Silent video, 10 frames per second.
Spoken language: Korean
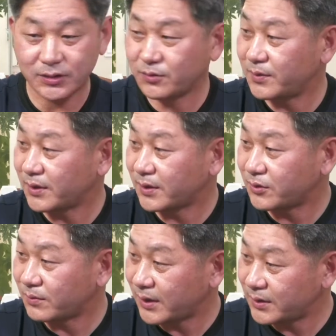좀
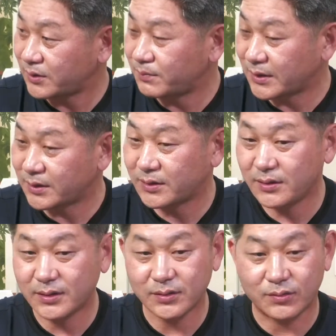이렇게 좀 같이 좀 많이
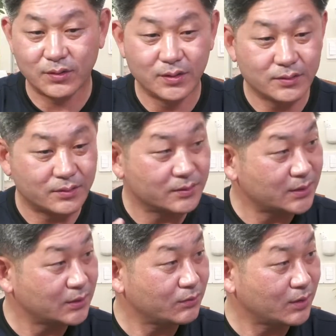즐기고
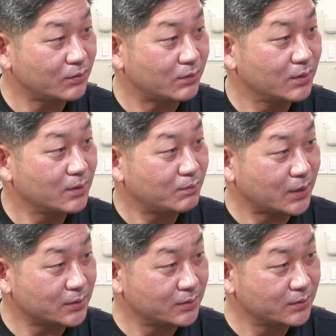등산도 하고 음.
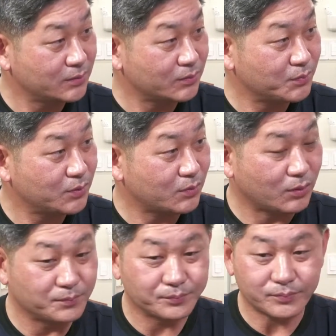맛있는 것도
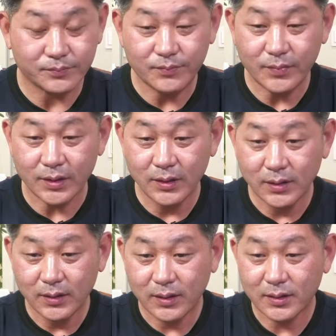먹고.
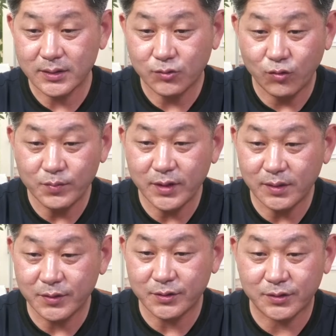같이
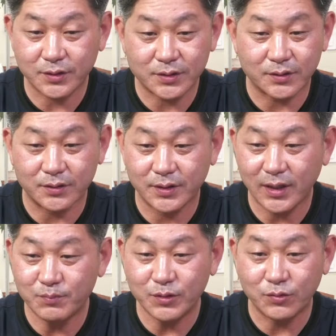고민하면서 이제 어디
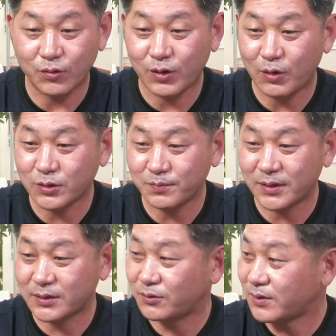한번 놀러 가고
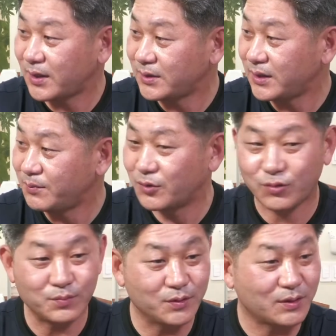싶은가 서로 같이 한번
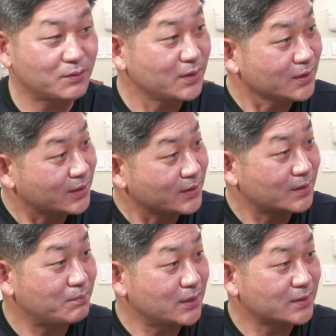고민도 하고 이렇게 하는 게
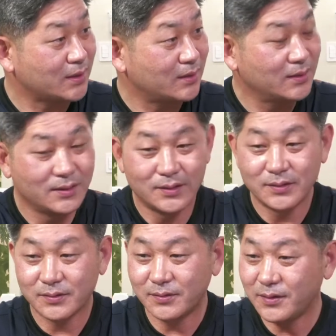안 맞아.
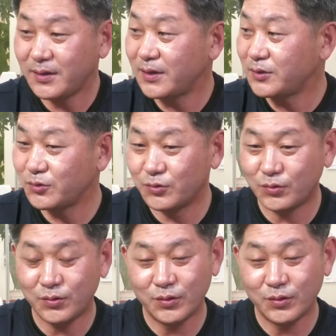음. 그래가지고